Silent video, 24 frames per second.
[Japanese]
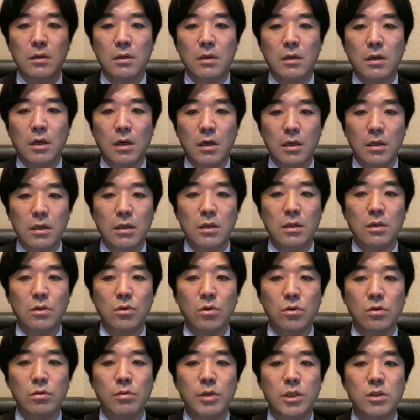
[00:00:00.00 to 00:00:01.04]
はい、
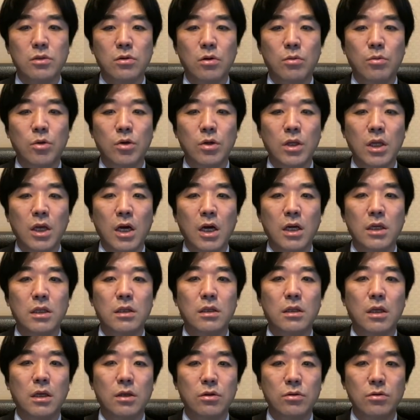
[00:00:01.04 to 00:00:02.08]
特別顧問に入っ
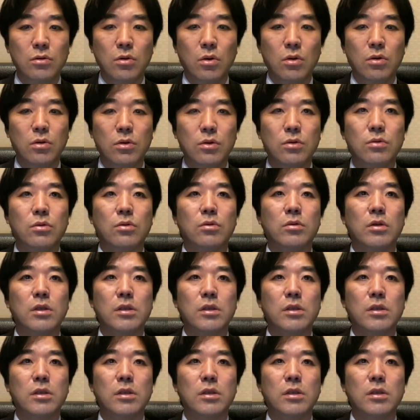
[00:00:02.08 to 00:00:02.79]
ているということで